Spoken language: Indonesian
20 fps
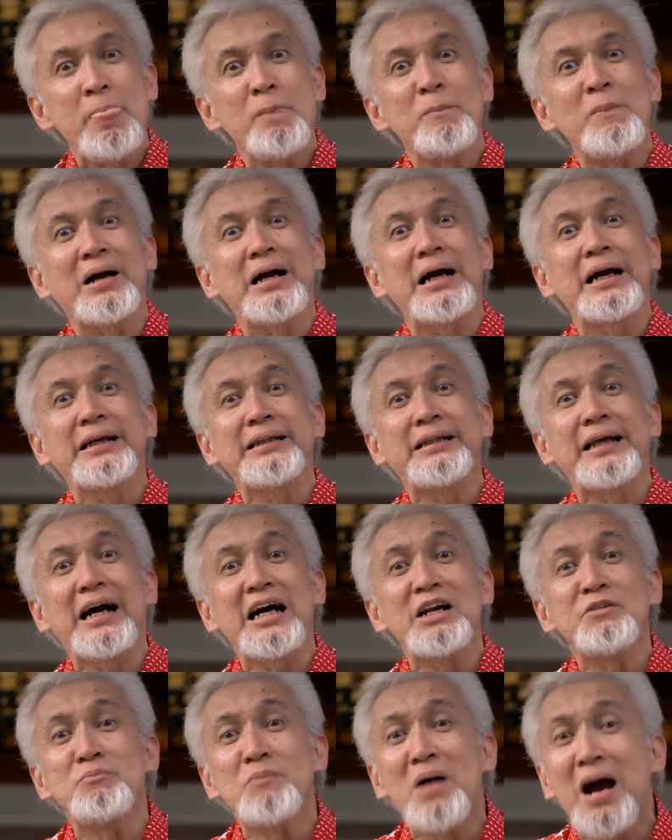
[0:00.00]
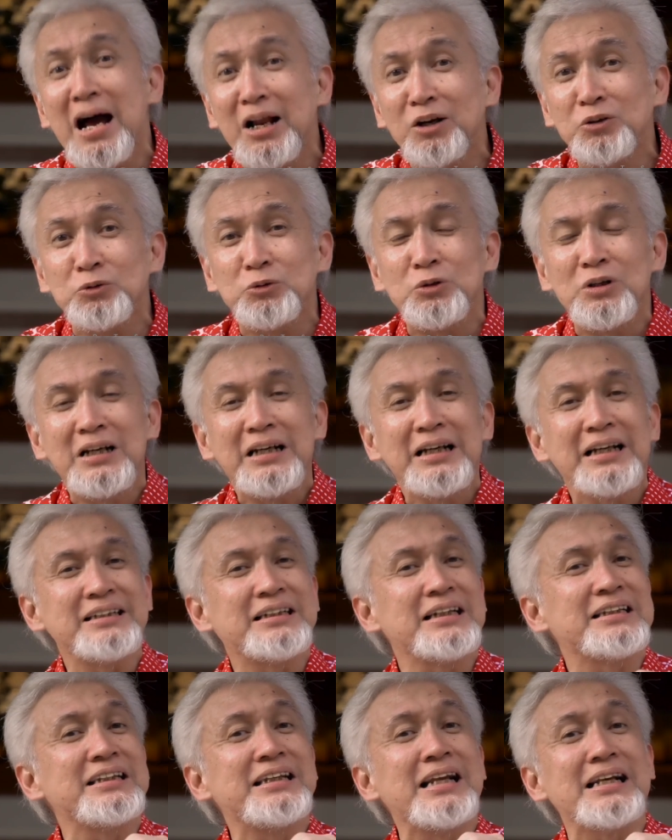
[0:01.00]
maka kita akan malu.
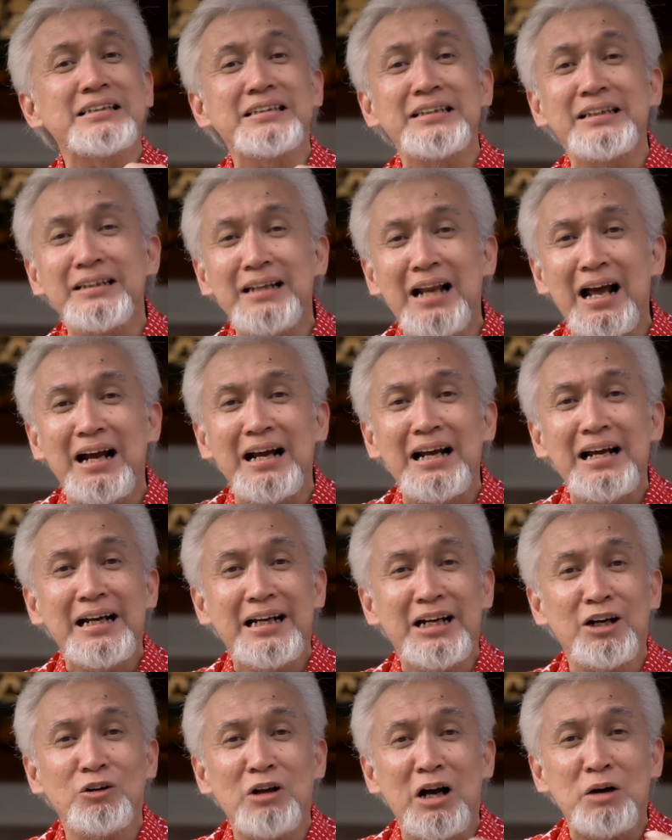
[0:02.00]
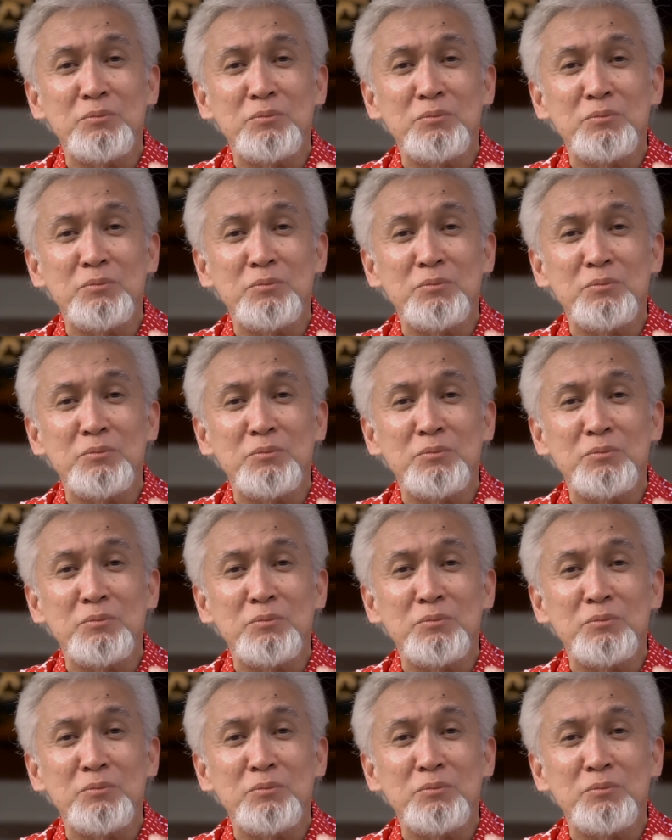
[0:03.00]
Kita tidak senang kalau